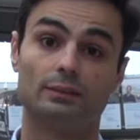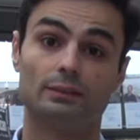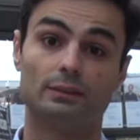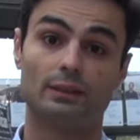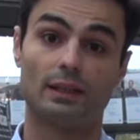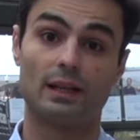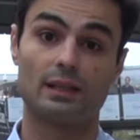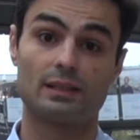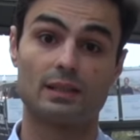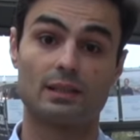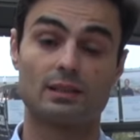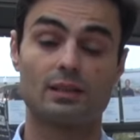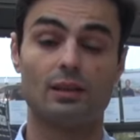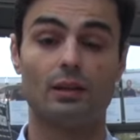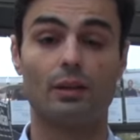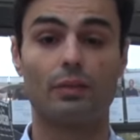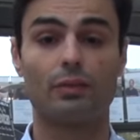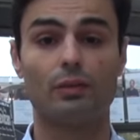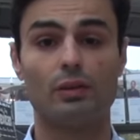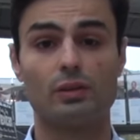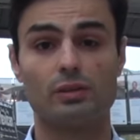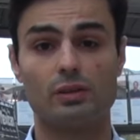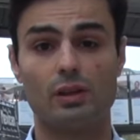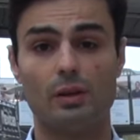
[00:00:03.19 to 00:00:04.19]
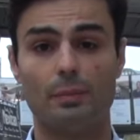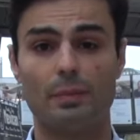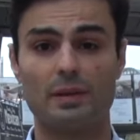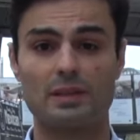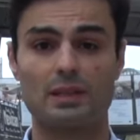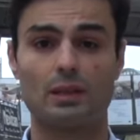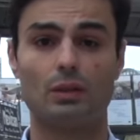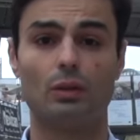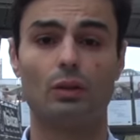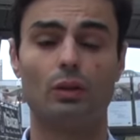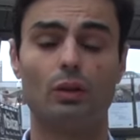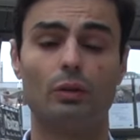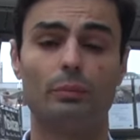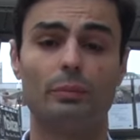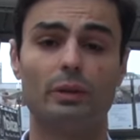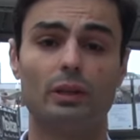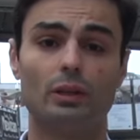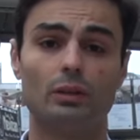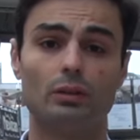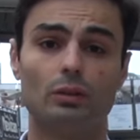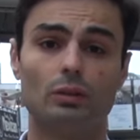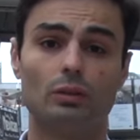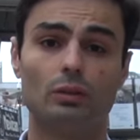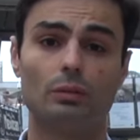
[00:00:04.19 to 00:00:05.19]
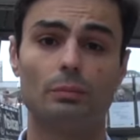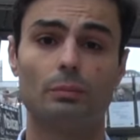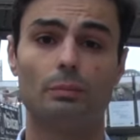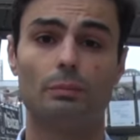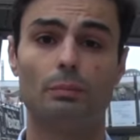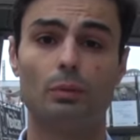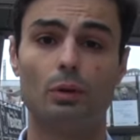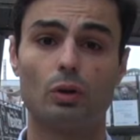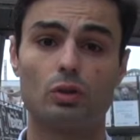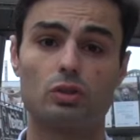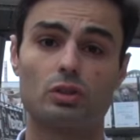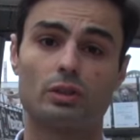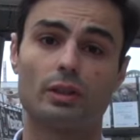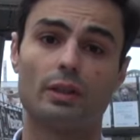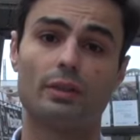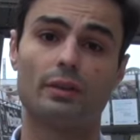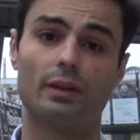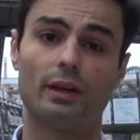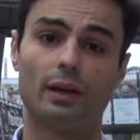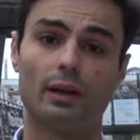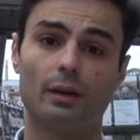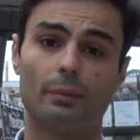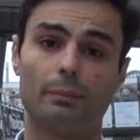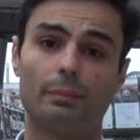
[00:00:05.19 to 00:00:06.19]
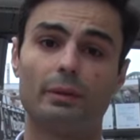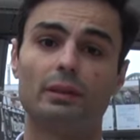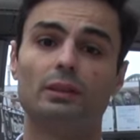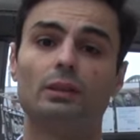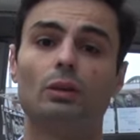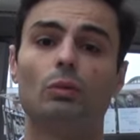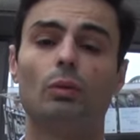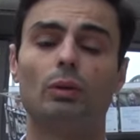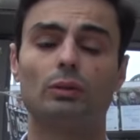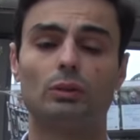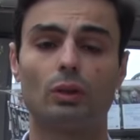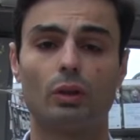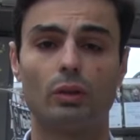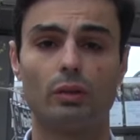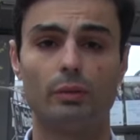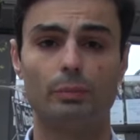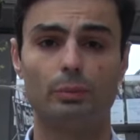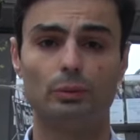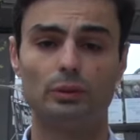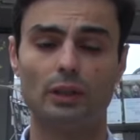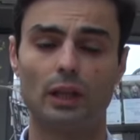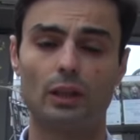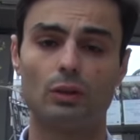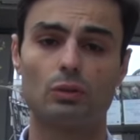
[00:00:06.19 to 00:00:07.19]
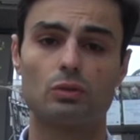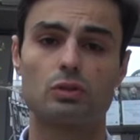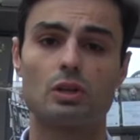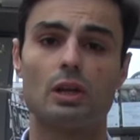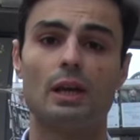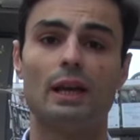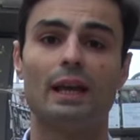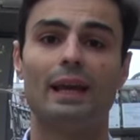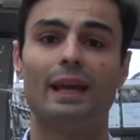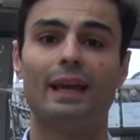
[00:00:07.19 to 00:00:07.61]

Tras las elecciones del pasado domingo, Vox tendrá 24 diputados